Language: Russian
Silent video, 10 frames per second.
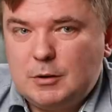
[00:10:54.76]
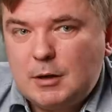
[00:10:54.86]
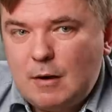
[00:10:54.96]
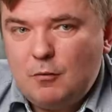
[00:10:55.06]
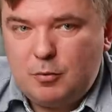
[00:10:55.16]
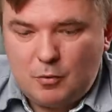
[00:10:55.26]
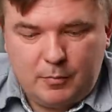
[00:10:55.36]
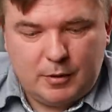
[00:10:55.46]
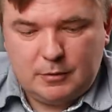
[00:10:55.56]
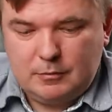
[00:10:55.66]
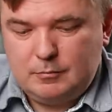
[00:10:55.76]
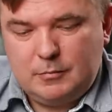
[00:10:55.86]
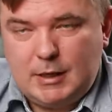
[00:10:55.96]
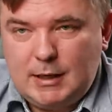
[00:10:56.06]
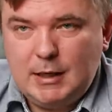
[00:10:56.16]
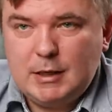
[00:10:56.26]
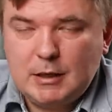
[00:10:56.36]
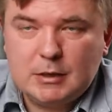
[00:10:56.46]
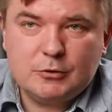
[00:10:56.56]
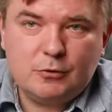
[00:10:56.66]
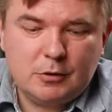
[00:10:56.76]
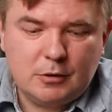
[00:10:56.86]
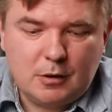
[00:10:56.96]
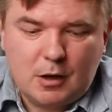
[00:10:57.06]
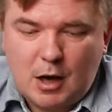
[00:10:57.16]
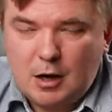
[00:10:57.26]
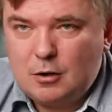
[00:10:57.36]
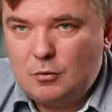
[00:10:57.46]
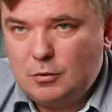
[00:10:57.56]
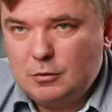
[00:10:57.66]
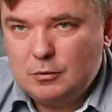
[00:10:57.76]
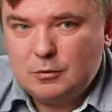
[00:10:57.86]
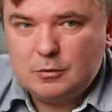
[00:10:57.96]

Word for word: Кого покупать? Тольятти Азот, Акрон,